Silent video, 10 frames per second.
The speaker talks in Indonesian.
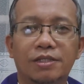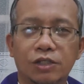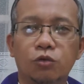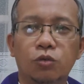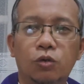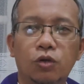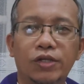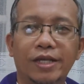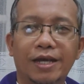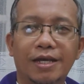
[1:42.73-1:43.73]

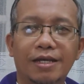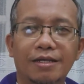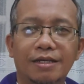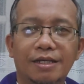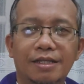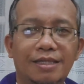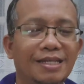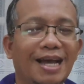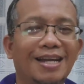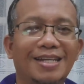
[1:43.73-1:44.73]
sesungguhnya
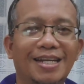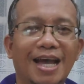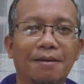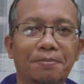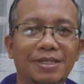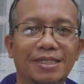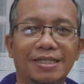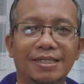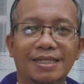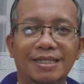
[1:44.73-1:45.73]
tidak ada
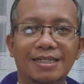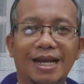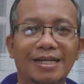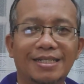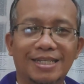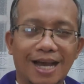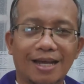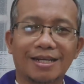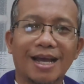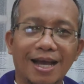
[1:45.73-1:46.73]
nabi yang
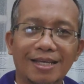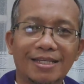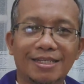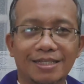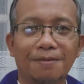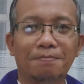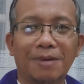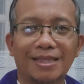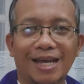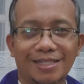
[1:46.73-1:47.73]
dihargai di
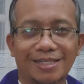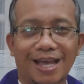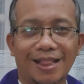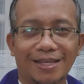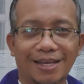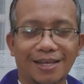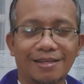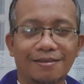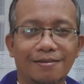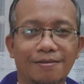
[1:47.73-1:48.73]
tempat asalnya.
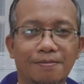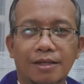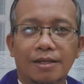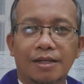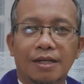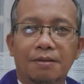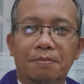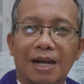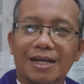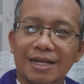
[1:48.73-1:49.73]

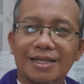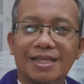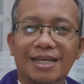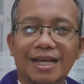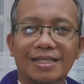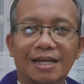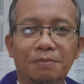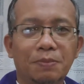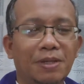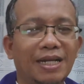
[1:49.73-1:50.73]
Bahkan ketika
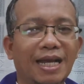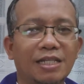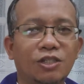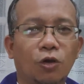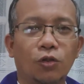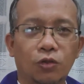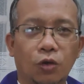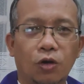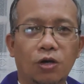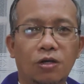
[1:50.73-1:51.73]
ia memberikan
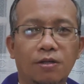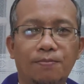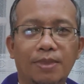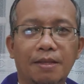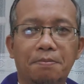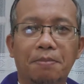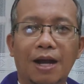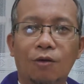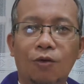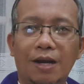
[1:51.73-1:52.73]
contoh
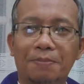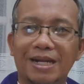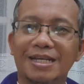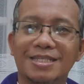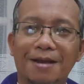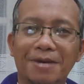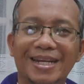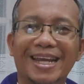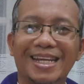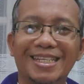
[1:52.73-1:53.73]
bahwa pada
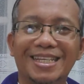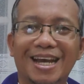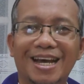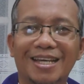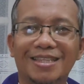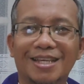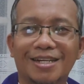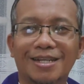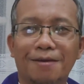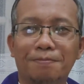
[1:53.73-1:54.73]
zaman Elia
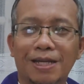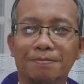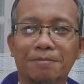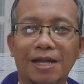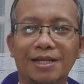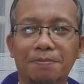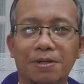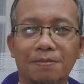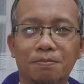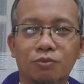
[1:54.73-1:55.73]
terdapat banyak
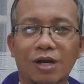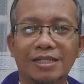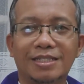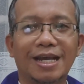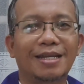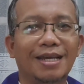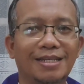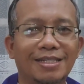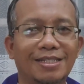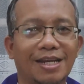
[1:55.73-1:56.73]
perempuan
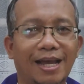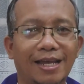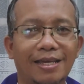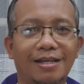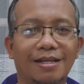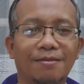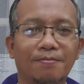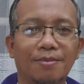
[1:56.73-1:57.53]
janda di Israel,